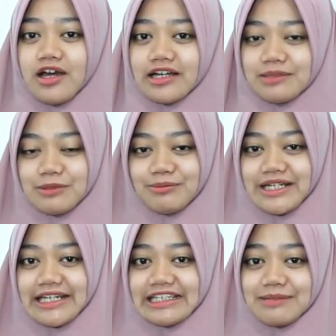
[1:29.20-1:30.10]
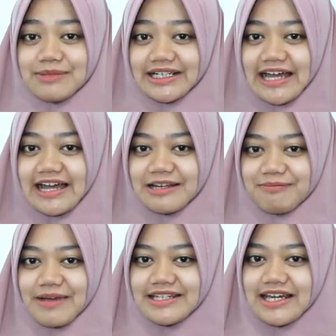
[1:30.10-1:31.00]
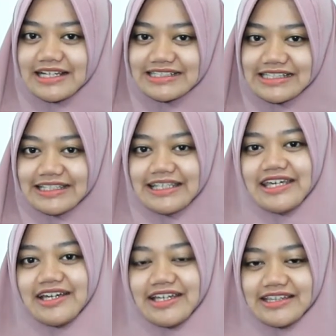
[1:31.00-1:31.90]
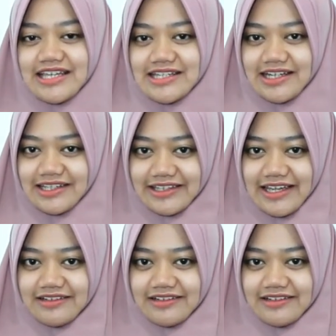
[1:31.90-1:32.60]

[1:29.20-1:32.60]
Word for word: akan memberikan keberkahan pada rezeki yang kita zakatkan.